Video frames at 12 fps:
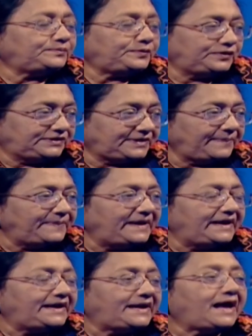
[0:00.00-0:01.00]
প্রস্তাব
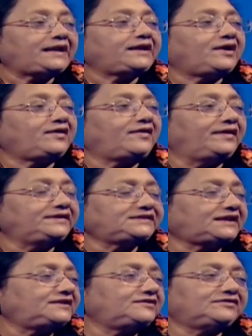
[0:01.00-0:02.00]
মেনে না নেওয়া হয়
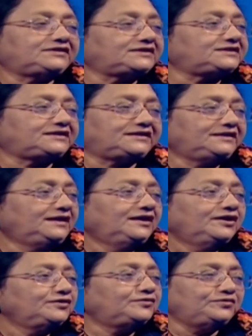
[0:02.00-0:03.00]
স্বাধীনতা ছাড়া
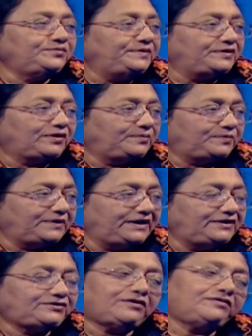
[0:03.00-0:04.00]
কোনো বিকল্প
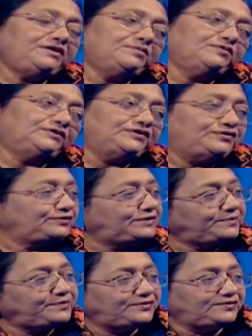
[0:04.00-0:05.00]
নেই তখনই
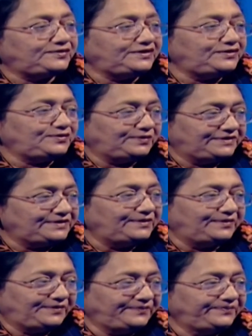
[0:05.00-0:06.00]
মুক্তিযুদ্ধের প্রস্তুতি
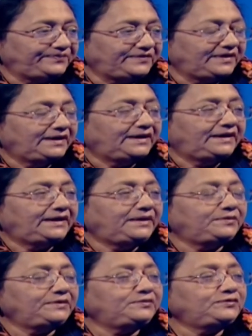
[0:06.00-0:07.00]
চলছিল
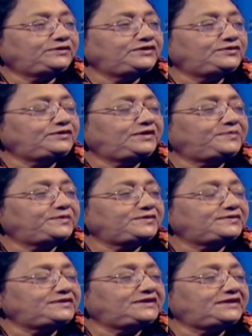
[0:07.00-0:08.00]
এবং মুক্তিযুদ্ধের
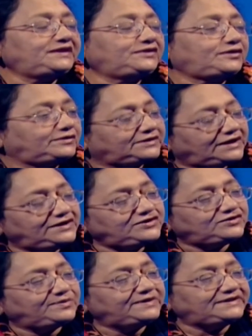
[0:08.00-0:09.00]
প্রস্তুতিতে তৎকালীন
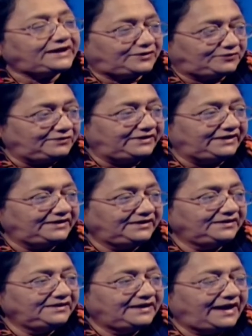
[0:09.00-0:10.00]
সময় ছাত্রলীগ
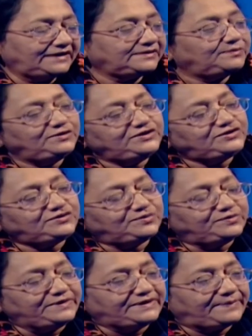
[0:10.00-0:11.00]
একটা বলিষ্ঠ
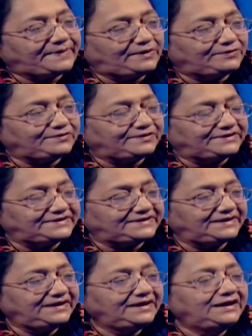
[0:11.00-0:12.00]
ভূমিকা পালন করেছে
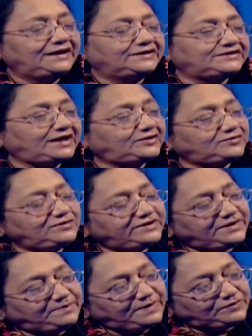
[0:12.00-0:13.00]

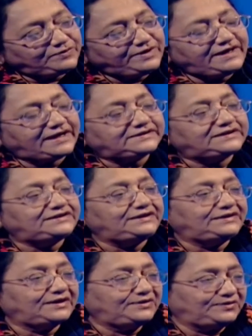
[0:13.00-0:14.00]
ছাত্রলীগের ভেতরেই একটা
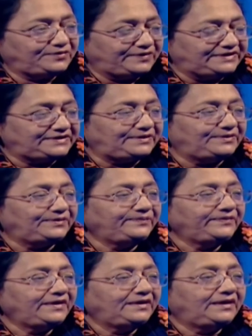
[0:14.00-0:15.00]
সিদ্ধান্ত হয়েছিল
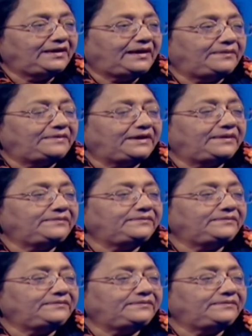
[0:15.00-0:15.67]
আমরা